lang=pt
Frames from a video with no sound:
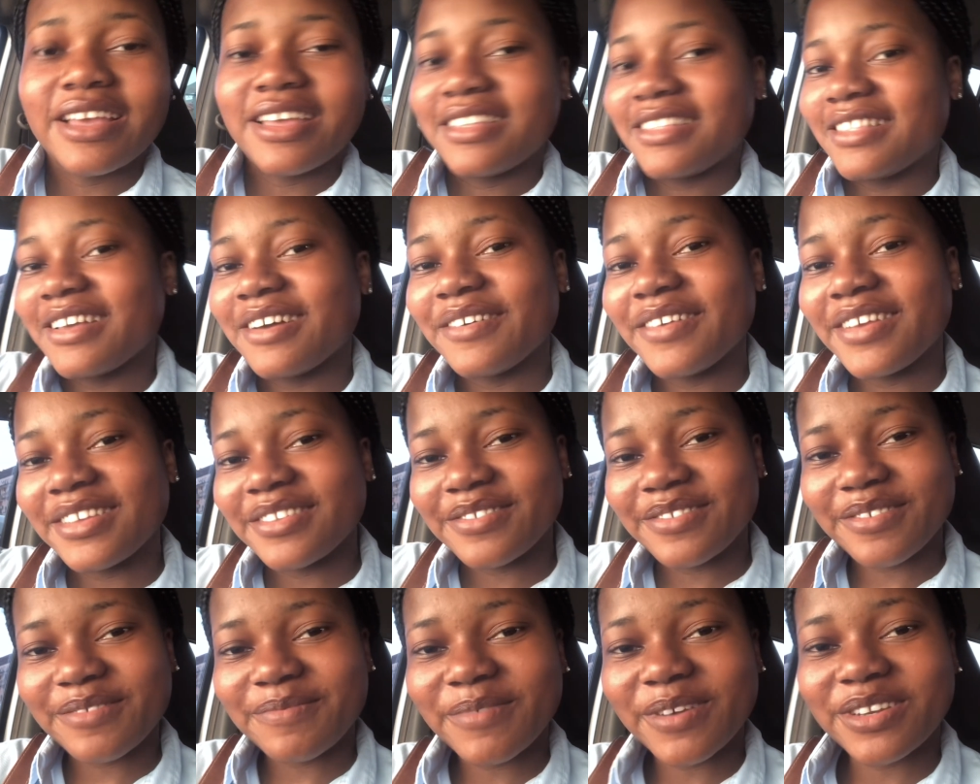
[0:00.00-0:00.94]
Então é
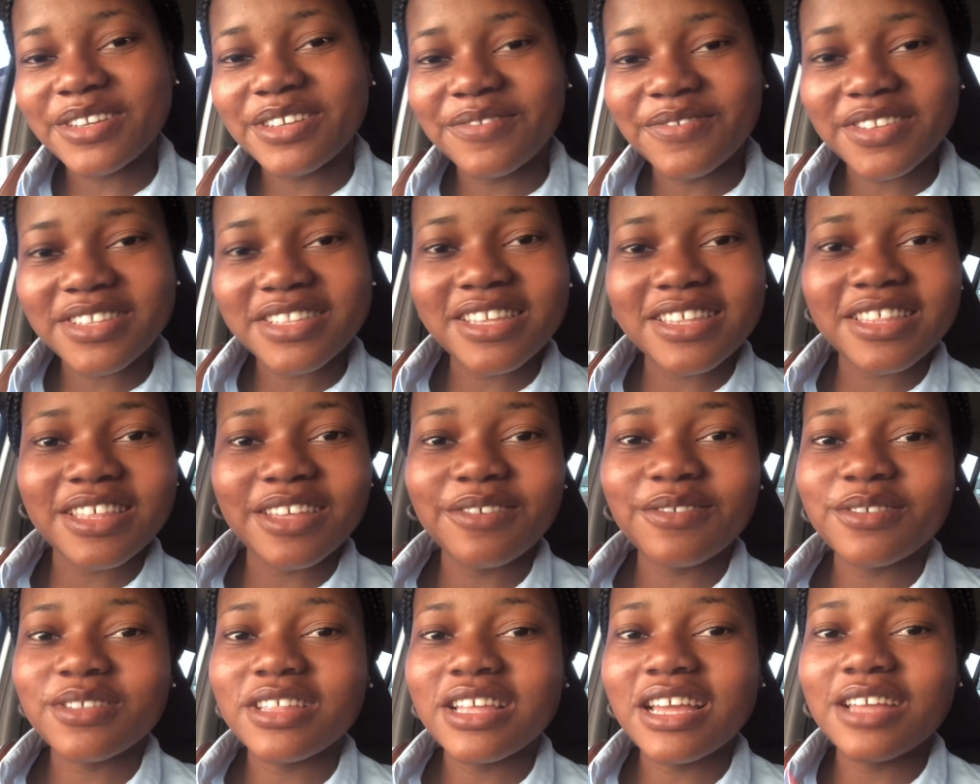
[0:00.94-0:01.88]
isso, eu espero que vocês tenham
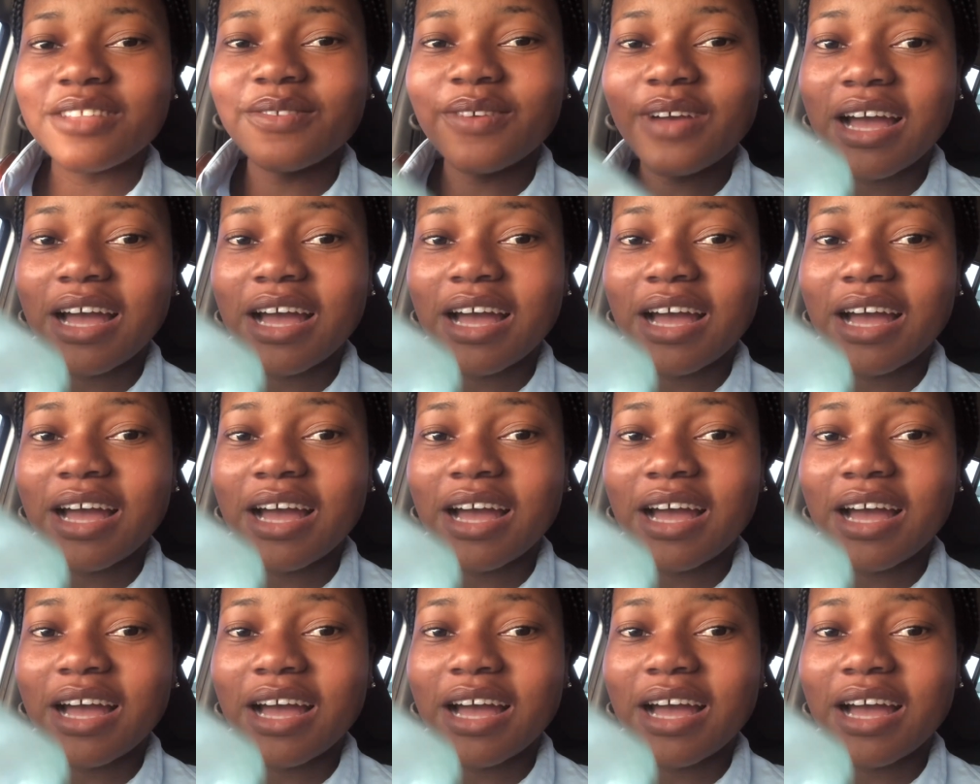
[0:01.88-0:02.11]
gostado.